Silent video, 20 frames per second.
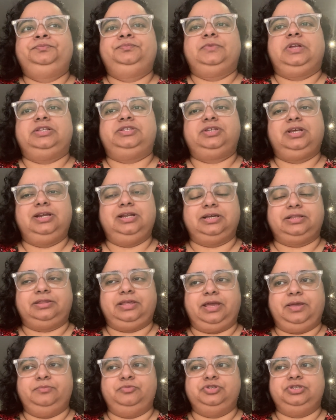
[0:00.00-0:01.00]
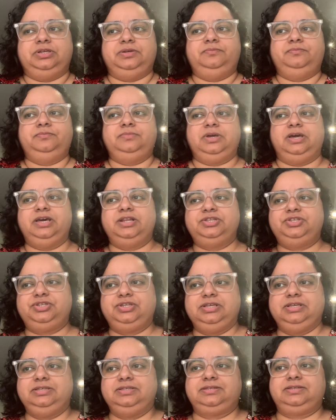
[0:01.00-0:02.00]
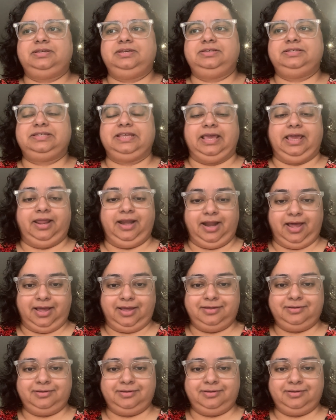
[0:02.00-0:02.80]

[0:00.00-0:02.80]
अच्छा लगता है मुझे हर चीज़ सहना